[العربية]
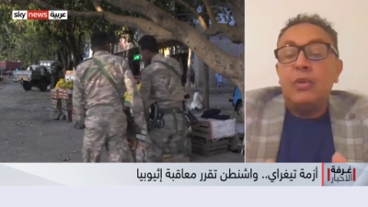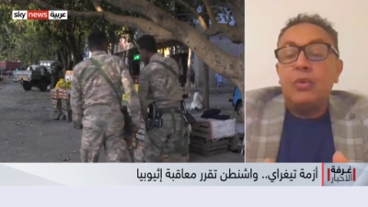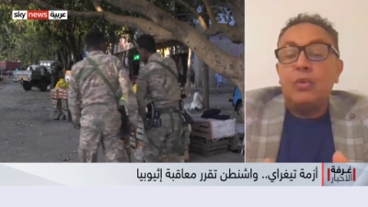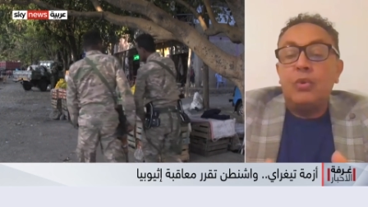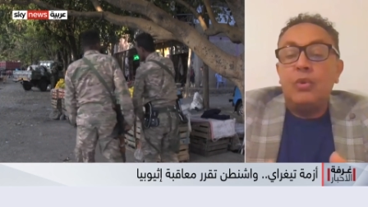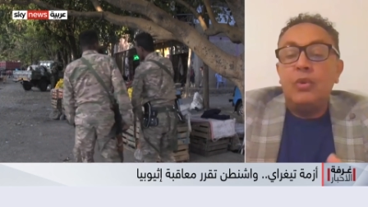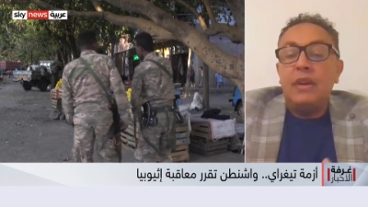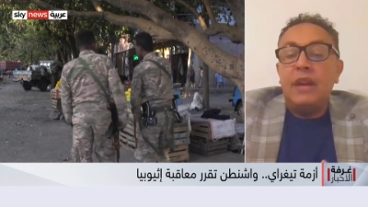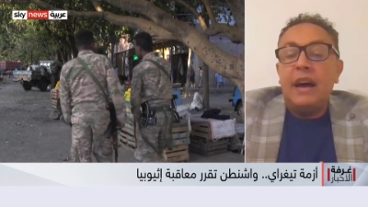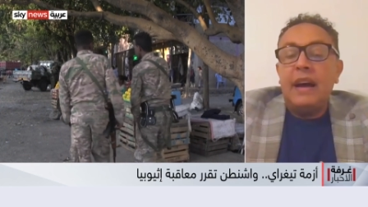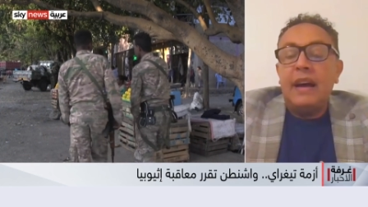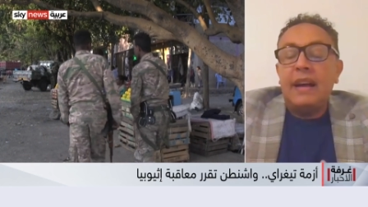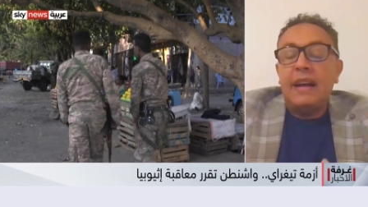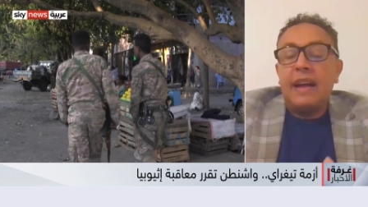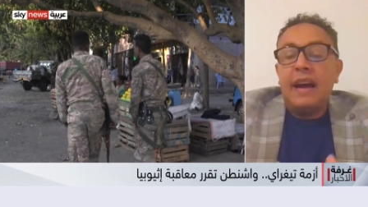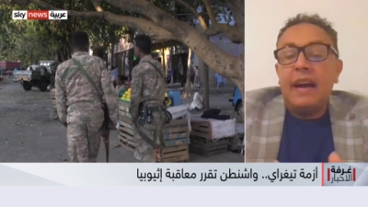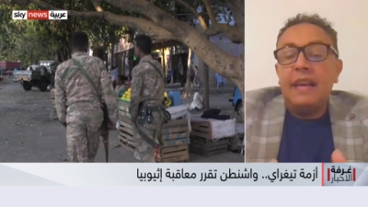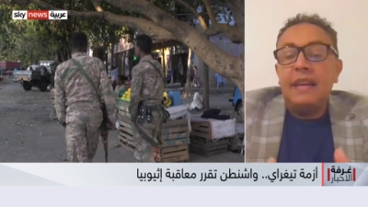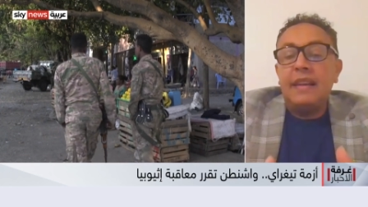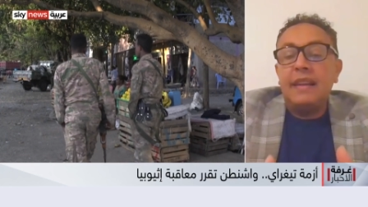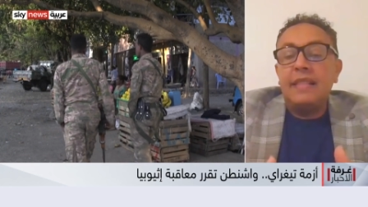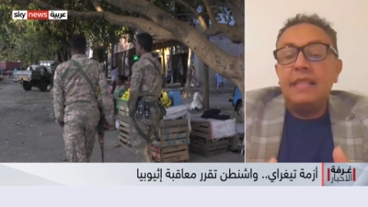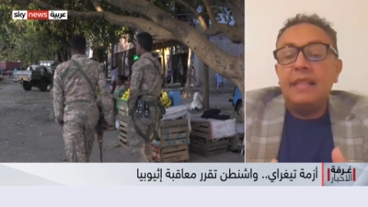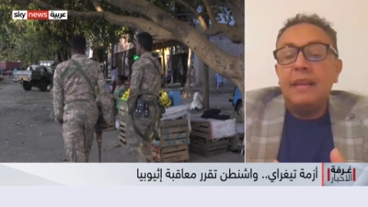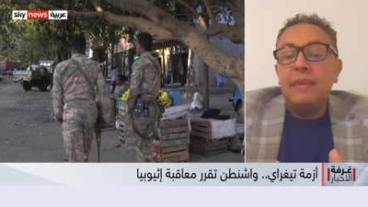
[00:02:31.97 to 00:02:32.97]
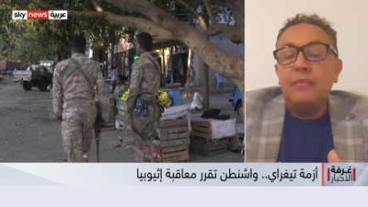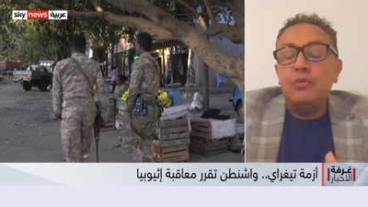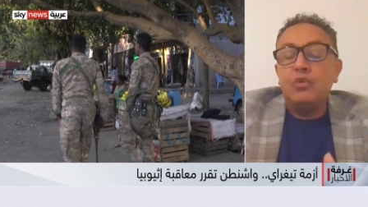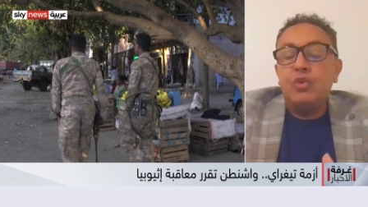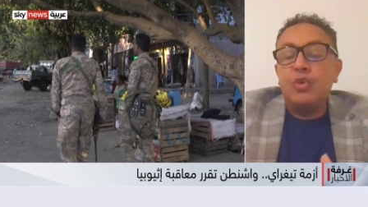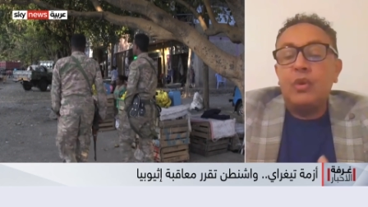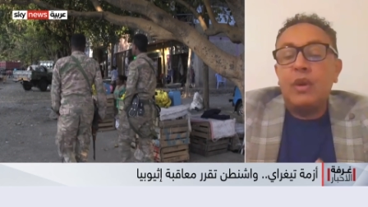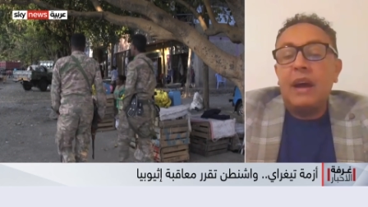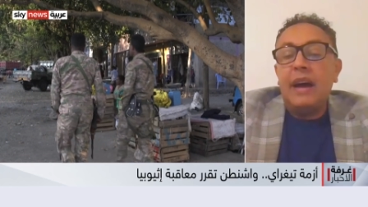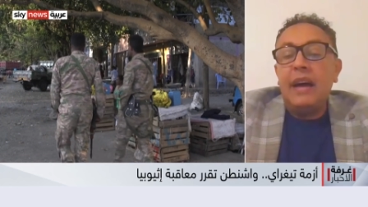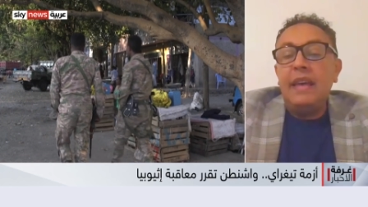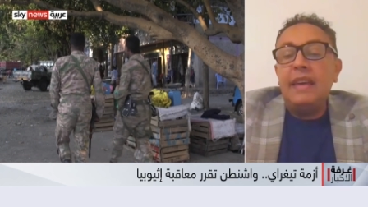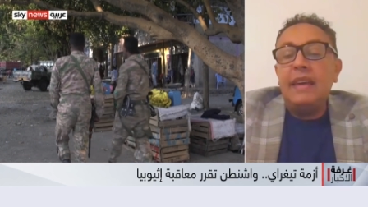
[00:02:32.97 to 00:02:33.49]
كلها كانت لم
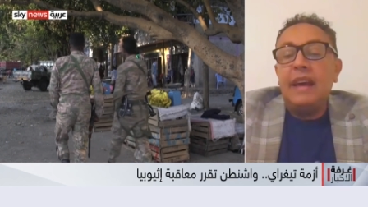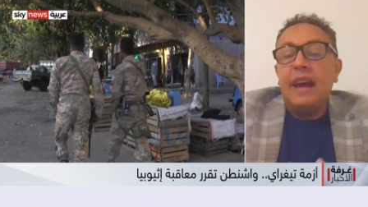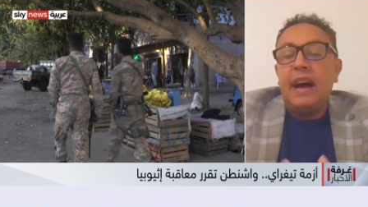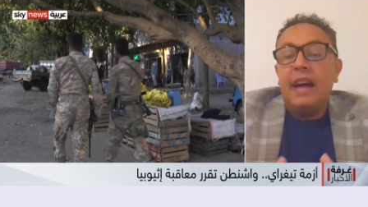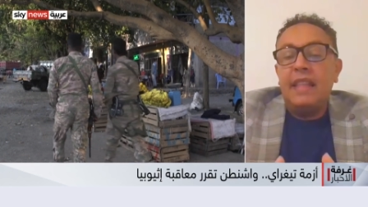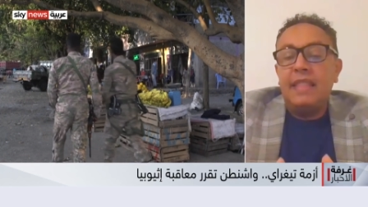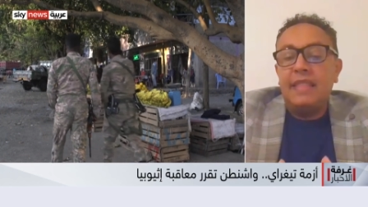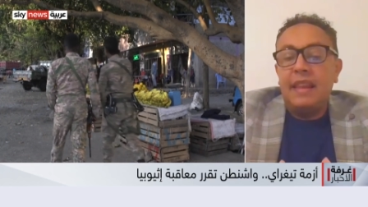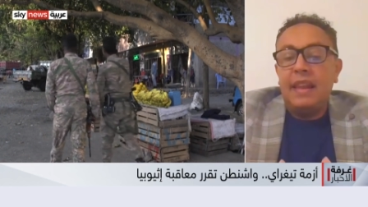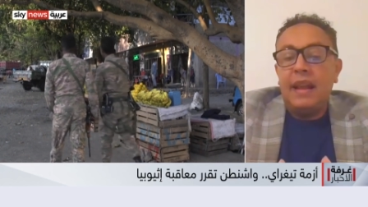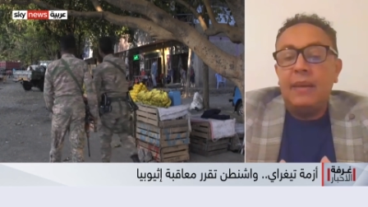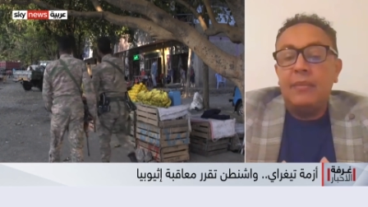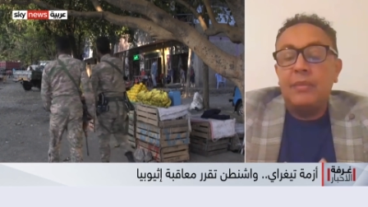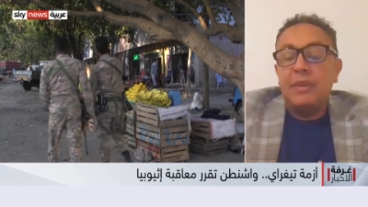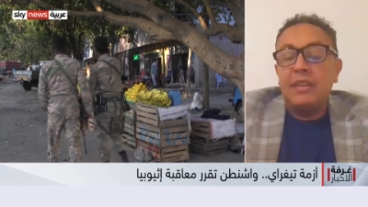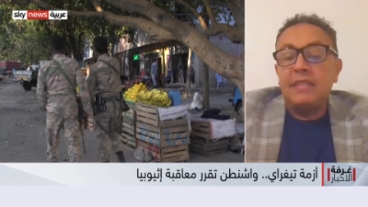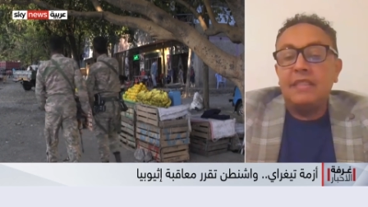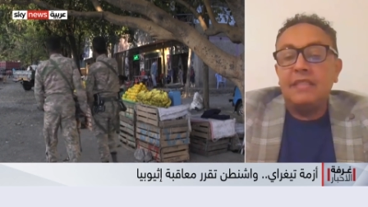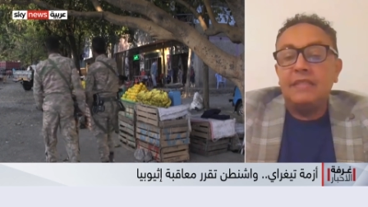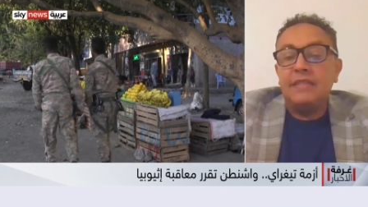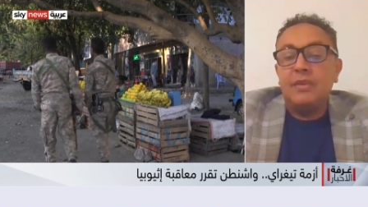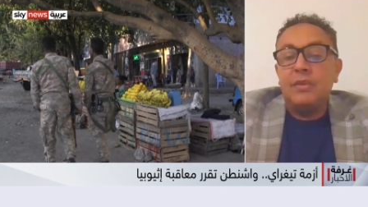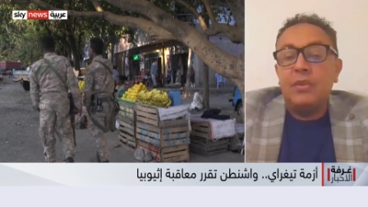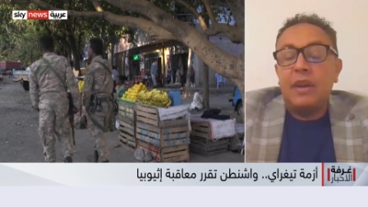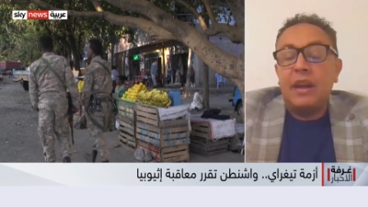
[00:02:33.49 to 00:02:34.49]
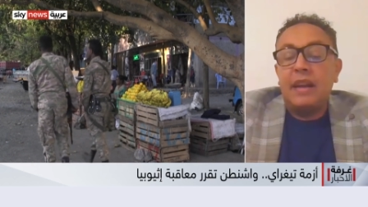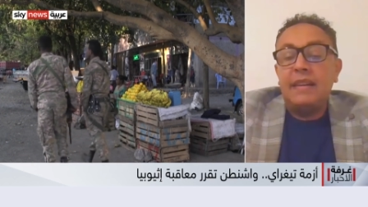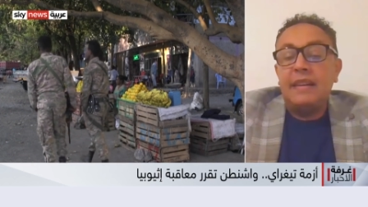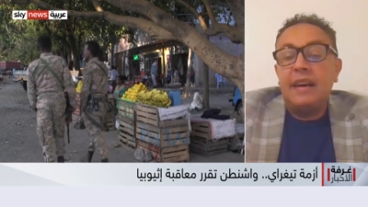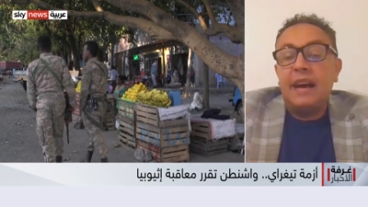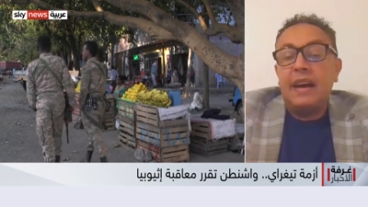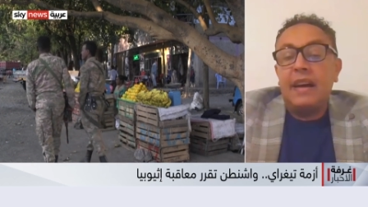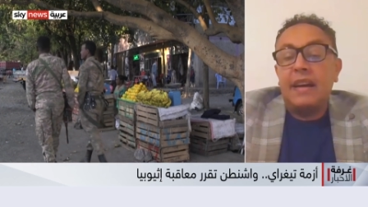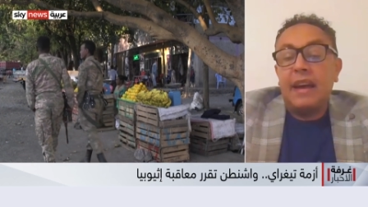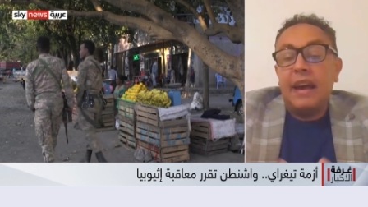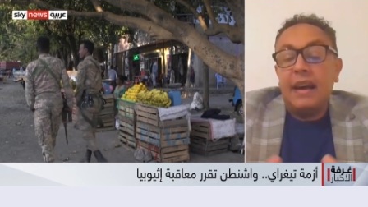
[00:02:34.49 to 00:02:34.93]
تراعي هذا الامر، اتصور انها طيب.